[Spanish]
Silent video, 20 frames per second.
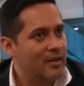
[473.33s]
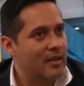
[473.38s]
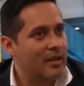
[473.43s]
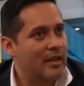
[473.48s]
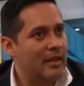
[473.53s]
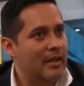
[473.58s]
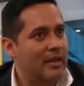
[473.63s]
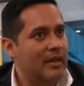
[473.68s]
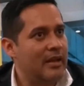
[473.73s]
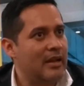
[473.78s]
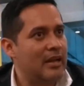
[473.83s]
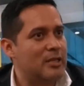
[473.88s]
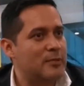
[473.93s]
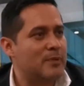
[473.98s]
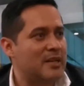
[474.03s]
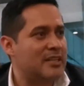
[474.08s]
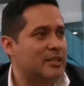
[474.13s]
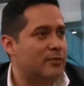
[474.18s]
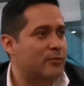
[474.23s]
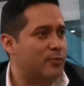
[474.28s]
Eh, las
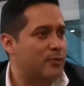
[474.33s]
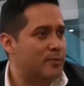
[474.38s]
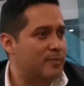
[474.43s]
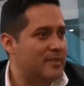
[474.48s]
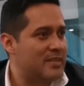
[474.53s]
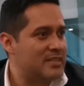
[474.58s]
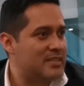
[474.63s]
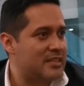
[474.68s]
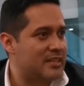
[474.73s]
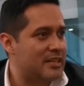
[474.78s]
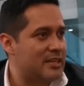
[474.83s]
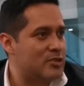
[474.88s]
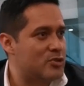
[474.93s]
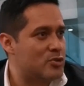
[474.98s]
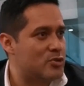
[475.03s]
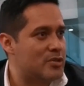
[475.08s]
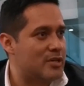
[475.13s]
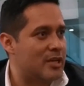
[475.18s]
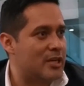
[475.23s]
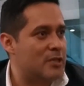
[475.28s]
plataformas de redes
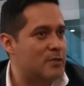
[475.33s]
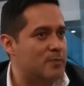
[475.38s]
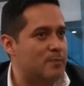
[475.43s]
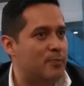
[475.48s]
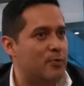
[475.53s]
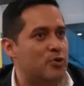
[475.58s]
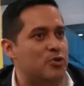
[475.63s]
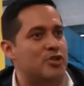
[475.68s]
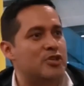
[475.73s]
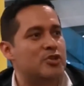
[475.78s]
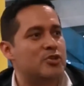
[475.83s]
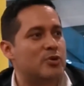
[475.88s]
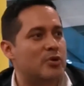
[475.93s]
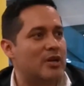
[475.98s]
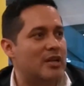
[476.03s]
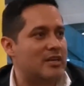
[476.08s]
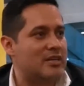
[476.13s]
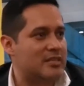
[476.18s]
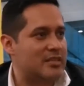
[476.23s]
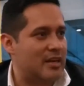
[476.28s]
sociales por sí
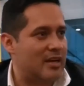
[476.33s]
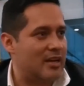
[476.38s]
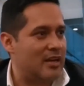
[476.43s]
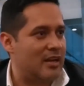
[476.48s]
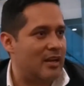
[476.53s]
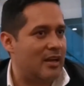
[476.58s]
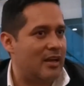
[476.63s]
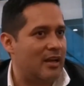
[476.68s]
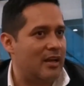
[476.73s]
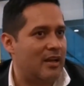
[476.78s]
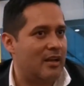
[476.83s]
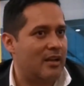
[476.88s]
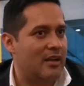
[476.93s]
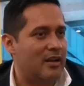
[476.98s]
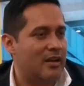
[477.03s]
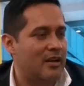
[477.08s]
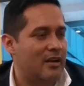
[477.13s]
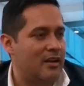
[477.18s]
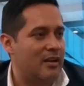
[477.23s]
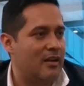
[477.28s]
solas
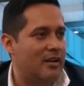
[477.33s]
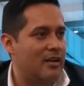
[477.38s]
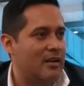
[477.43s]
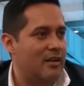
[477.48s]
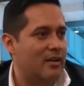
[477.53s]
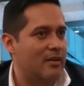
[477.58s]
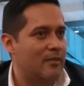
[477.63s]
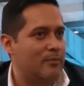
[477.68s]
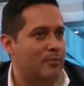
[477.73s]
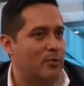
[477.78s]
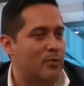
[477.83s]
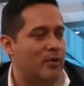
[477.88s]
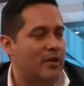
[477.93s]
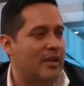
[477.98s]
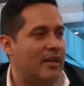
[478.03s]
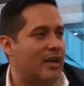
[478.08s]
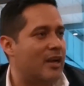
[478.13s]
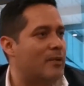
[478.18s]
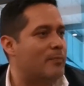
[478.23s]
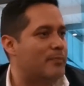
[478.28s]
al,
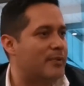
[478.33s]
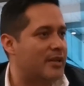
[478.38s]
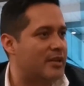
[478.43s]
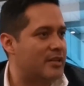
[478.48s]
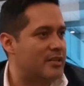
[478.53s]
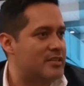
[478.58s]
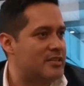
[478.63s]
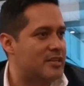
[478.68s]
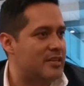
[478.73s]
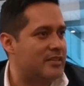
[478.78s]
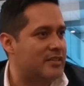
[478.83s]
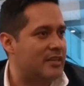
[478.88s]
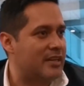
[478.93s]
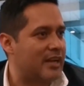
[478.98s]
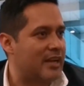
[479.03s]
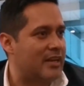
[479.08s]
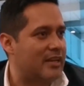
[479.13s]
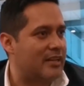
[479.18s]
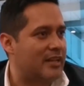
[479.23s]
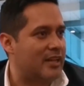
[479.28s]
publicar pierden cierta
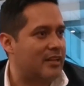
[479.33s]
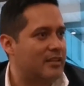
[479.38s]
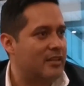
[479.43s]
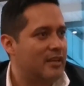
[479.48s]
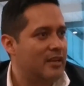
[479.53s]
calidad.